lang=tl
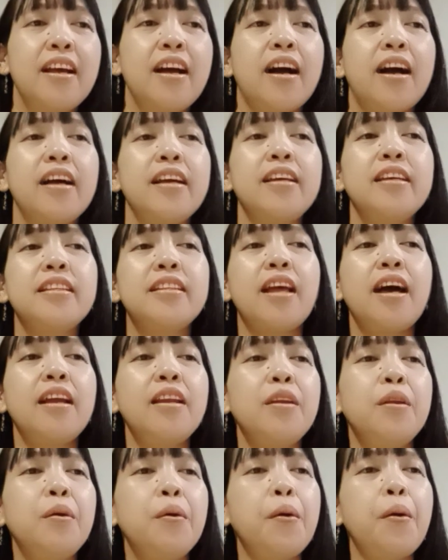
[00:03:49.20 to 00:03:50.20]
Kahit
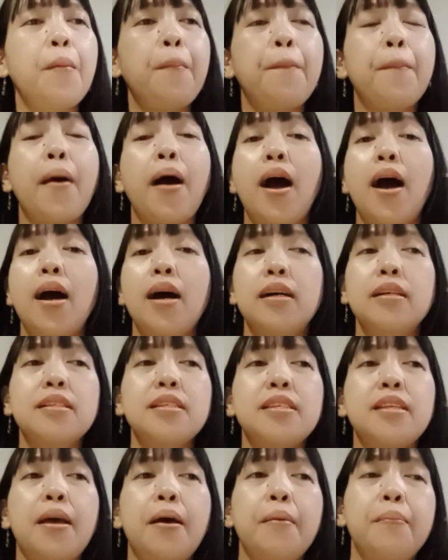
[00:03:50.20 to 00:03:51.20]
ano pa ang
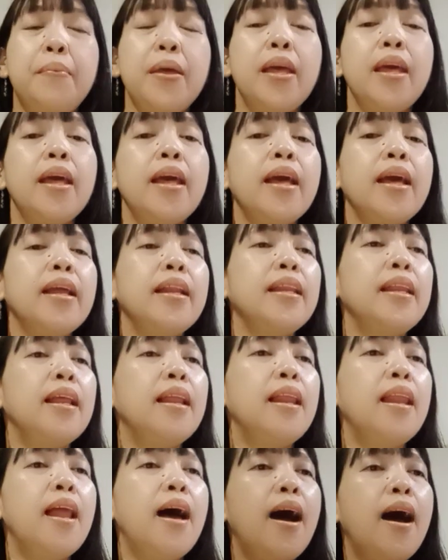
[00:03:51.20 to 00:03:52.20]
sabihin
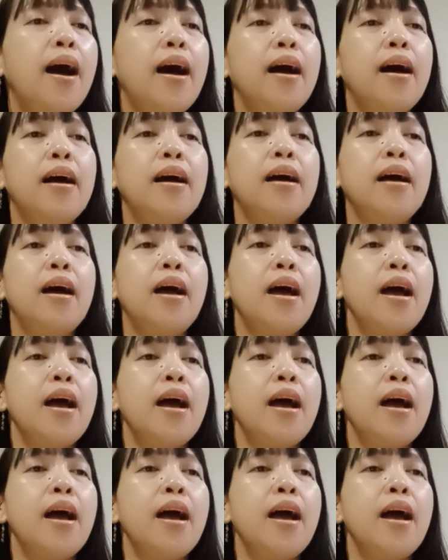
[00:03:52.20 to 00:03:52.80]
nila,